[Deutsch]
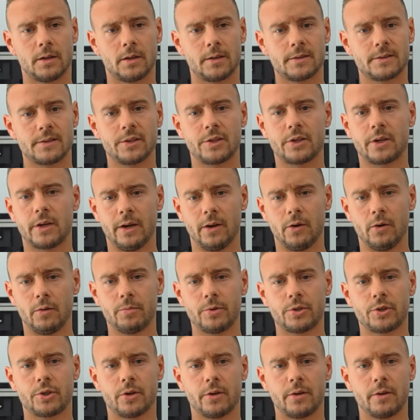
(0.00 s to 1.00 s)
Also ich
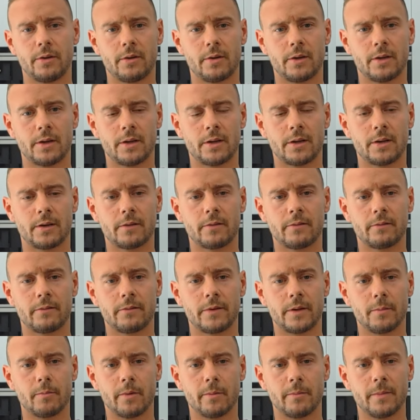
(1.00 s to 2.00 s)
glaube schon, äh,
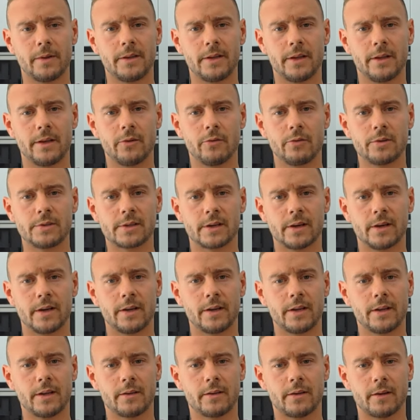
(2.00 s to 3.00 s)
wenn man mit den Jungs
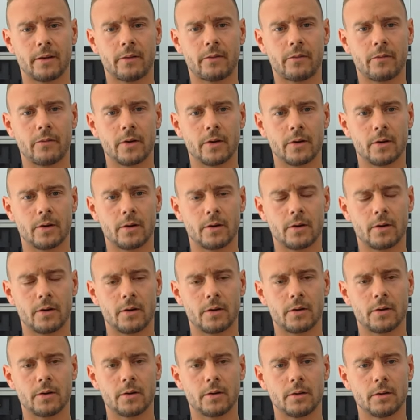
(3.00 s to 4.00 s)
redet, dass
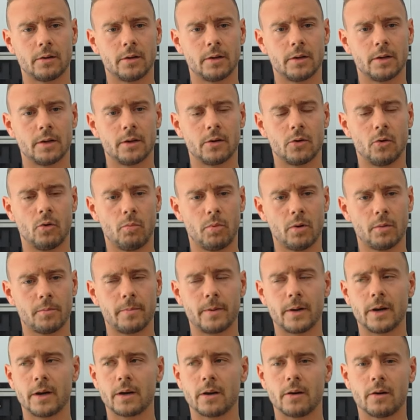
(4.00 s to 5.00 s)
wir äh, Robert
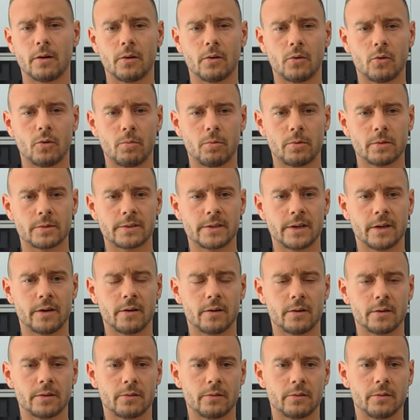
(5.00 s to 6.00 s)
Berger, Robert
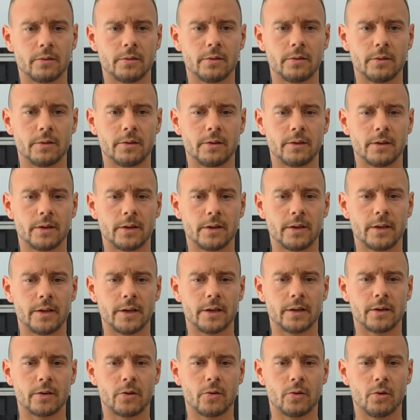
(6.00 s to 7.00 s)
Zickert und äh,
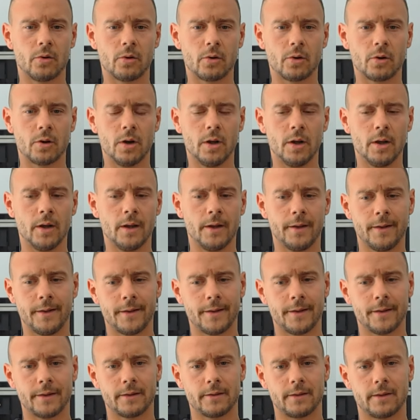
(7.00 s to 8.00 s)
Jan Koch
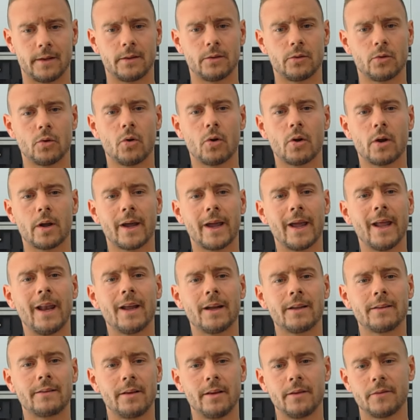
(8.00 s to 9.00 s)
dann doch
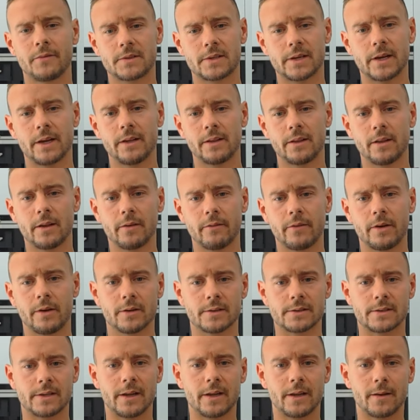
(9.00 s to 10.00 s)
relativ zeitnah
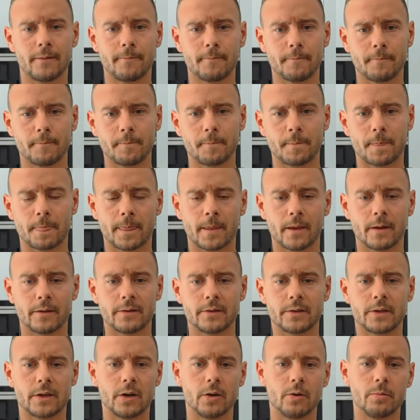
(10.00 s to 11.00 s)
wieder sehen.
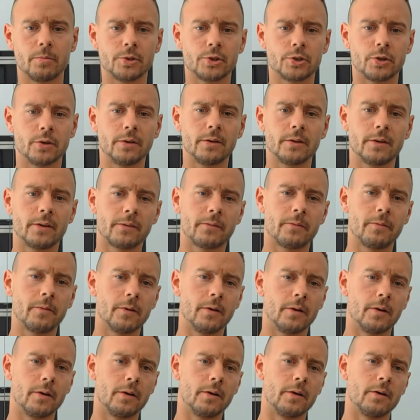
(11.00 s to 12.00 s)
Also ich glaube schon, dass
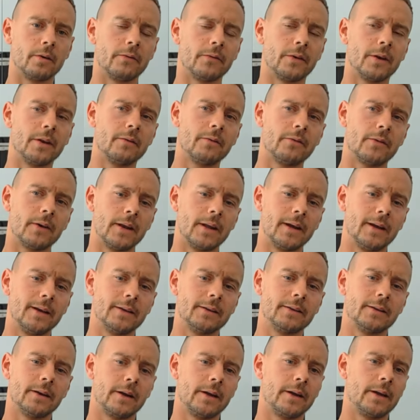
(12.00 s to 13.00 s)
wir auf jeden Fall
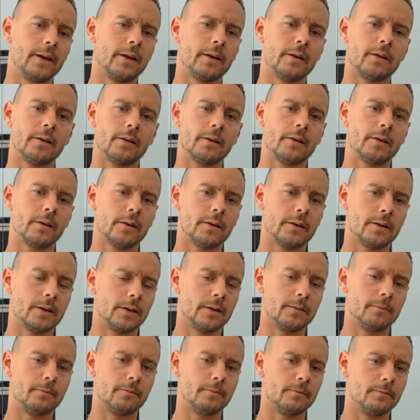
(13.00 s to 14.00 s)
alle drei
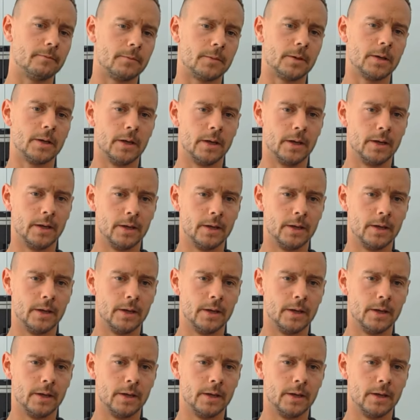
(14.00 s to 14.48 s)
ähm,